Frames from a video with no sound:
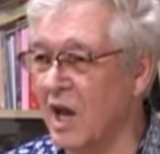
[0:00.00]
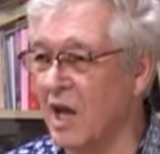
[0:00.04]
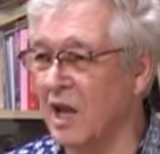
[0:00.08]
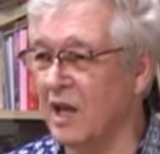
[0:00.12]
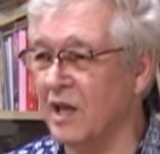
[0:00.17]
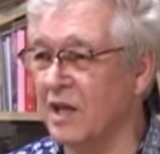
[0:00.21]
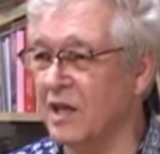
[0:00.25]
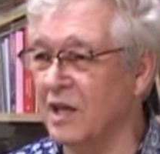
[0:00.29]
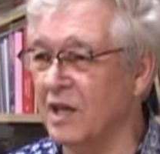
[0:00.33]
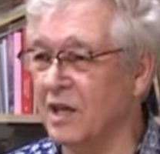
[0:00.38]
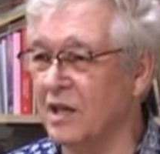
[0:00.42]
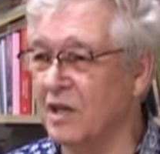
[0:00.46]

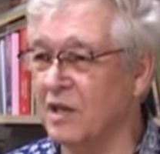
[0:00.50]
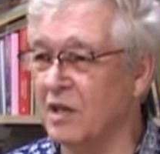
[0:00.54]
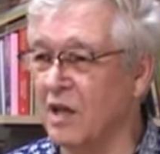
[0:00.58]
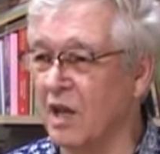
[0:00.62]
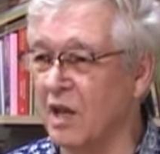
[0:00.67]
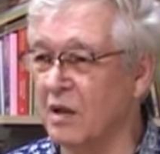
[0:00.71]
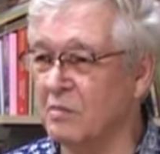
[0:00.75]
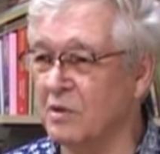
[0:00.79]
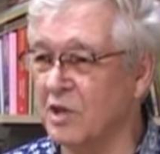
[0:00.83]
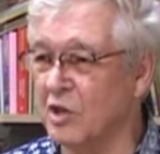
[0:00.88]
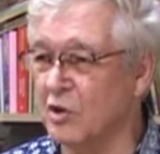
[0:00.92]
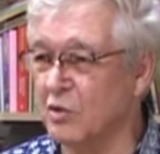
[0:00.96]
hal ini
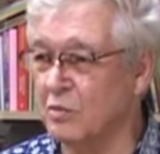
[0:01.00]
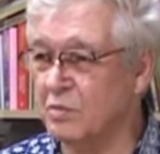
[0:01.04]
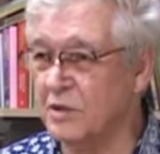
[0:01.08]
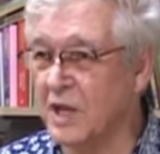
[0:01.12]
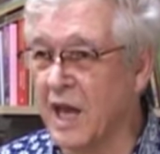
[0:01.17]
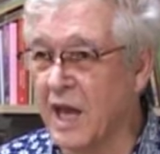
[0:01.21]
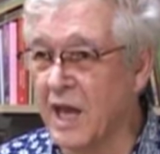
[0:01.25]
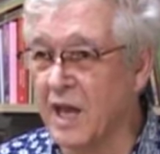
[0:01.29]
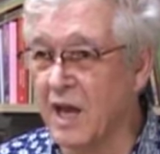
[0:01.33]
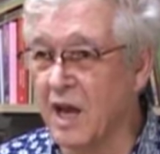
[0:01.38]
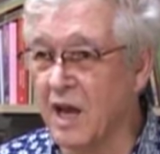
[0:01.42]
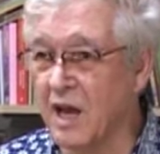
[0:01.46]
dalam hidup
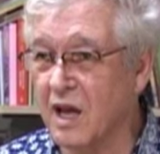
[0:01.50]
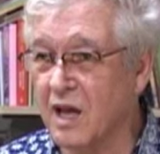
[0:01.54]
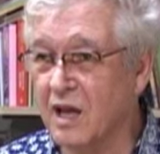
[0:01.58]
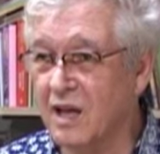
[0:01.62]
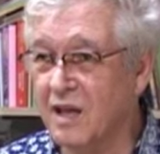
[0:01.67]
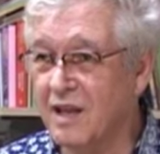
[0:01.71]
saya.